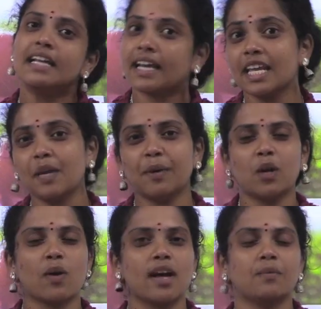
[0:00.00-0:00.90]
நிறைய
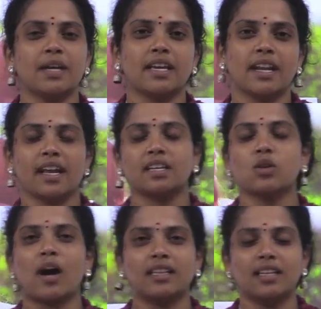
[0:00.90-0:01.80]
பேர் உட்காந்து படிக்கிறீங்க
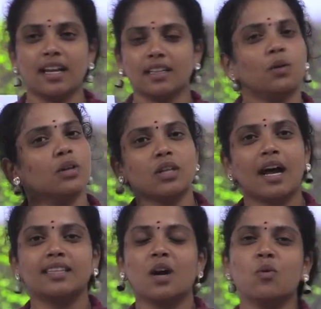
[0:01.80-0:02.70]
ஸோ அதுலேருந்து ஒரு
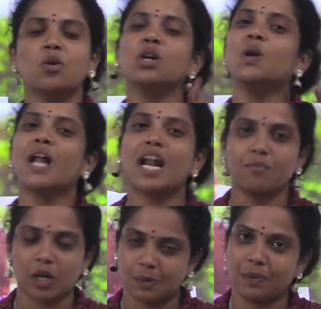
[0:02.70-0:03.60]
தாட் தான் உங்களோட
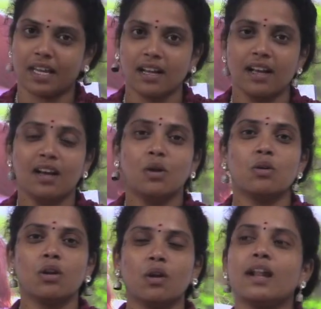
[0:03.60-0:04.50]
அட்மாஸ்பியர்
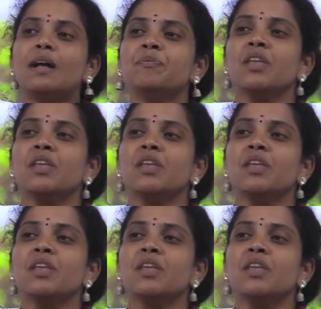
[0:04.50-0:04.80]
உங்களோட